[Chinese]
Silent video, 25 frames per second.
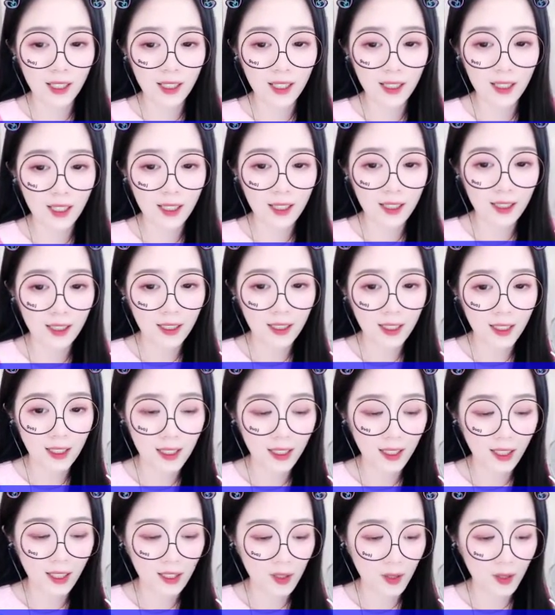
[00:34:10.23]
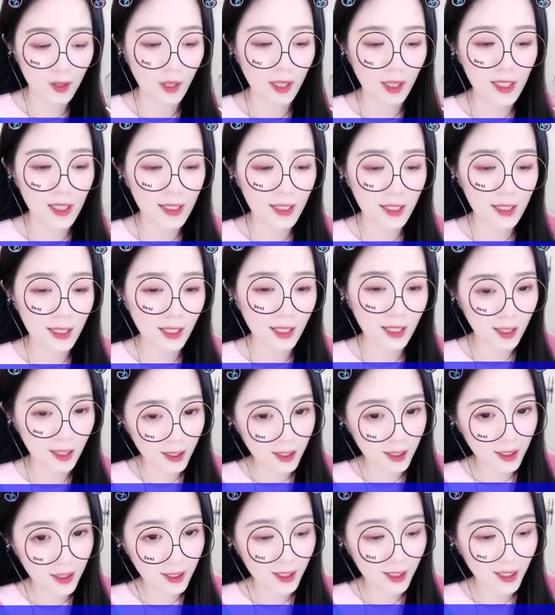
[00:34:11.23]
芷衡一个月未敢
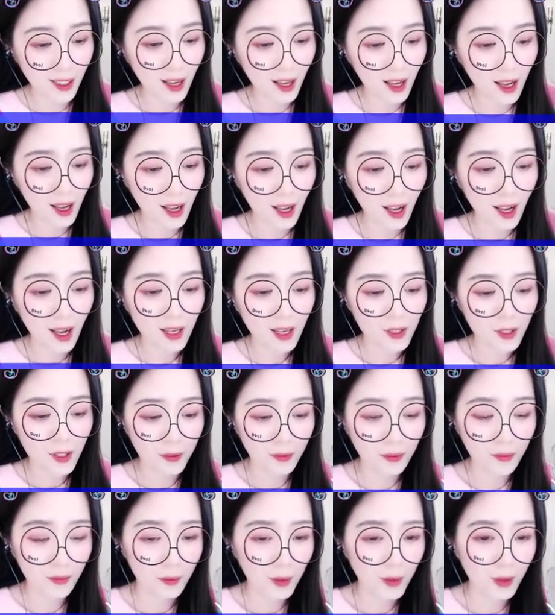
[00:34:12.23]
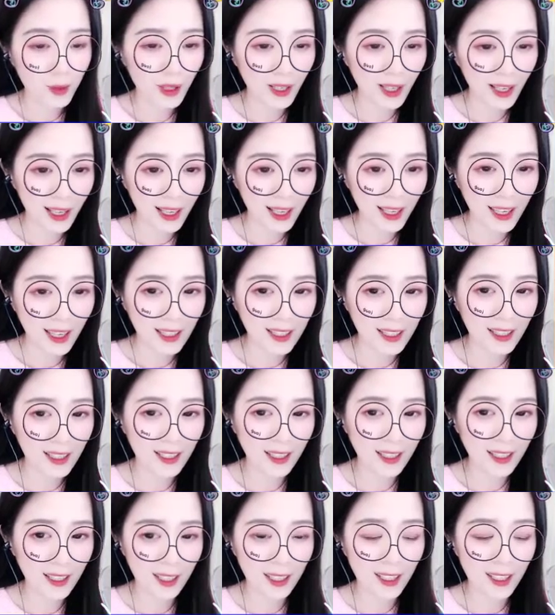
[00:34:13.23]
出无尘宫一步，
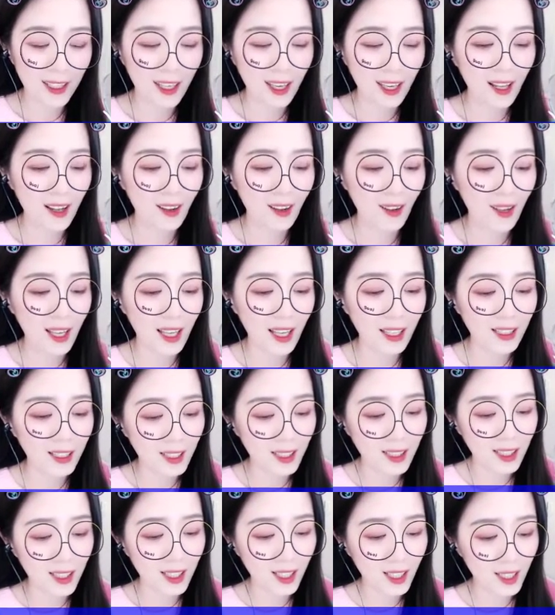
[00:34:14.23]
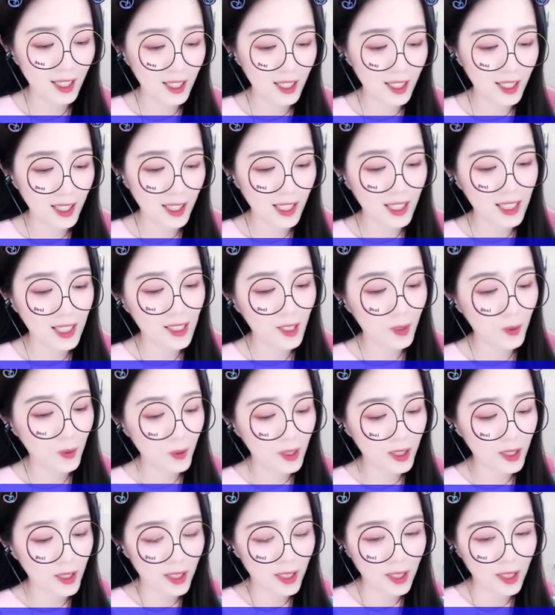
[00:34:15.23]
她知道此时此
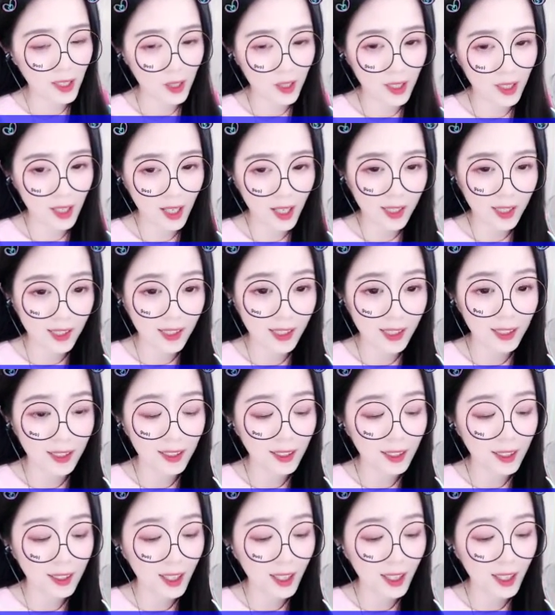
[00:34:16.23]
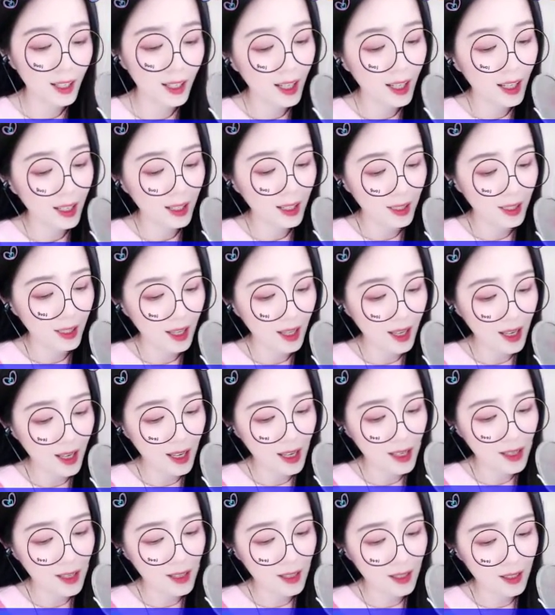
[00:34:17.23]
刻皇宫上下皆对她鄙
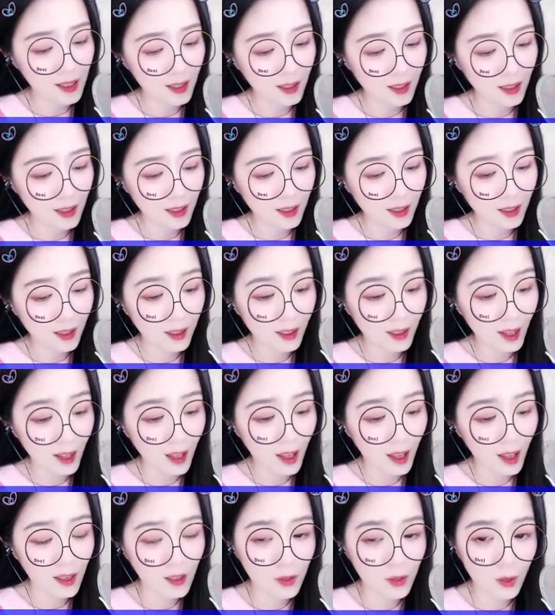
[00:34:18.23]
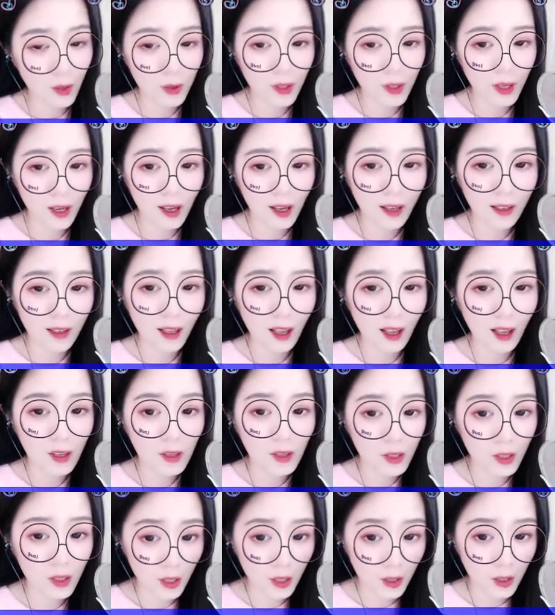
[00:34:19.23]
夷憎恨，
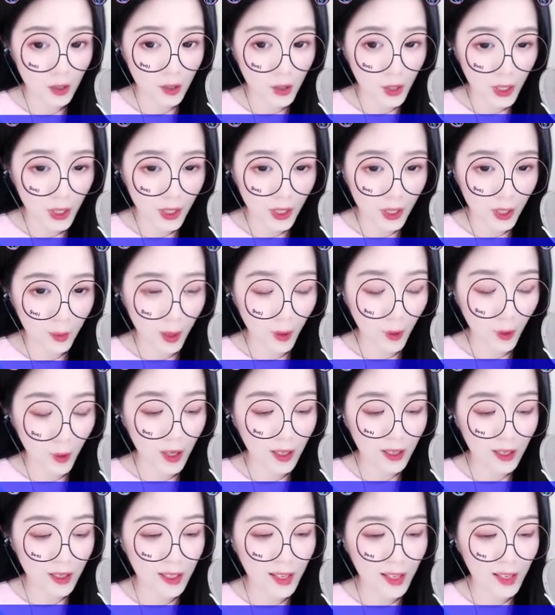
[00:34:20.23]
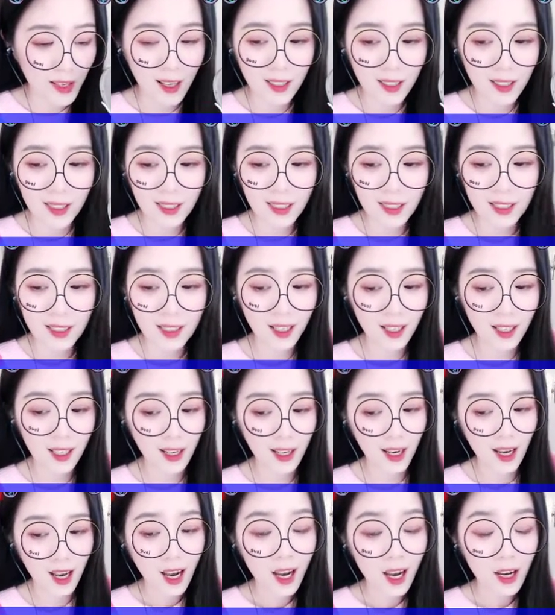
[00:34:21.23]
使她要一向清高自
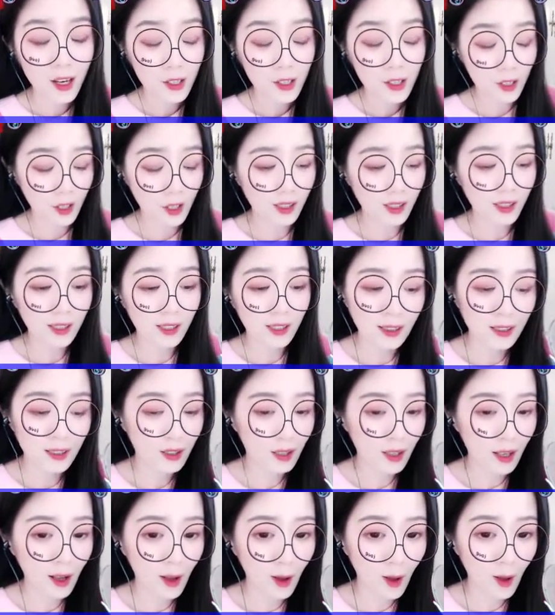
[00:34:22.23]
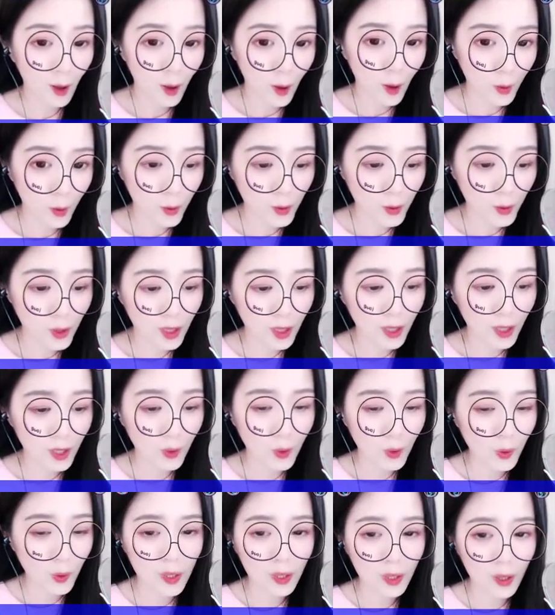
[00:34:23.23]
许的北明皇室丢尽了
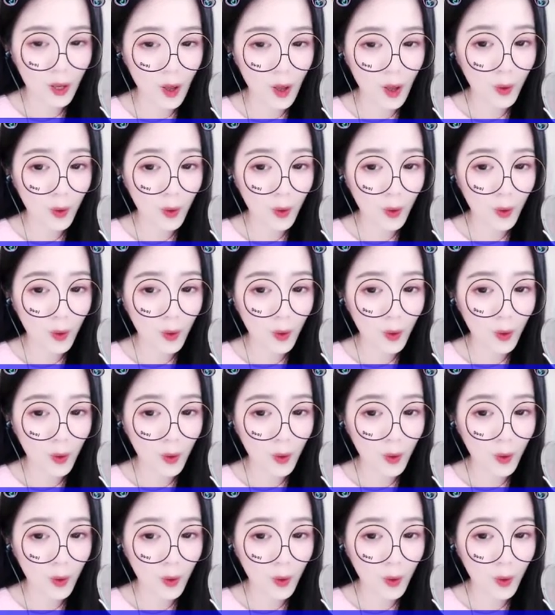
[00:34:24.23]
颜面，